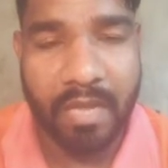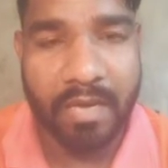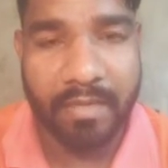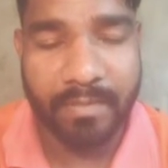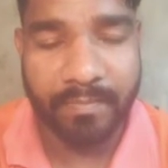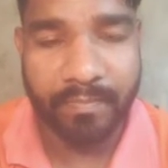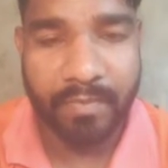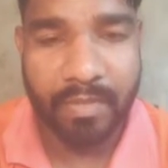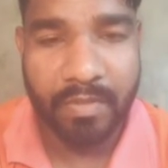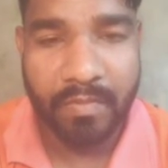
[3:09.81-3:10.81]
थाना
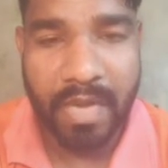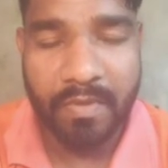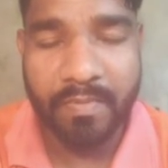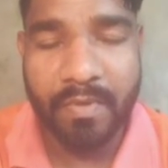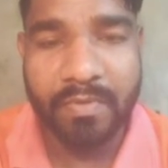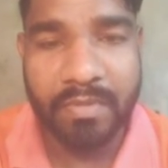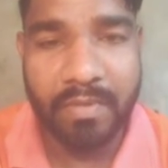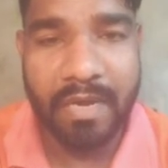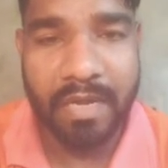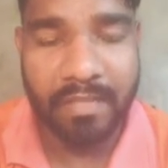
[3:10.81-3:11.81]
है वहाँ भी पहुँचने
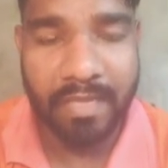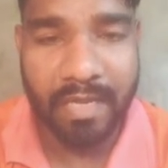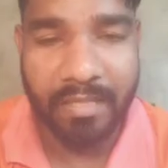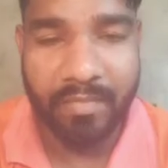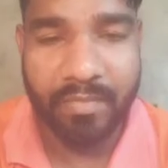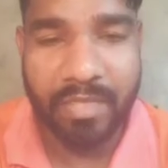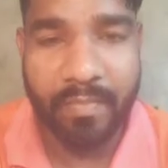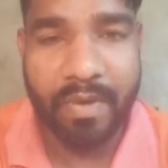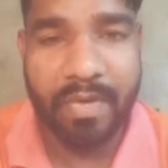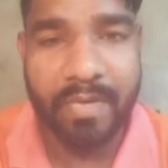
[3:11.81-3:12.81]
वाला ही था कि उसके
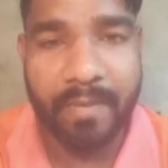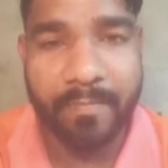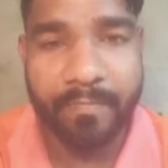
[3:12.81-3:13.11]
पहले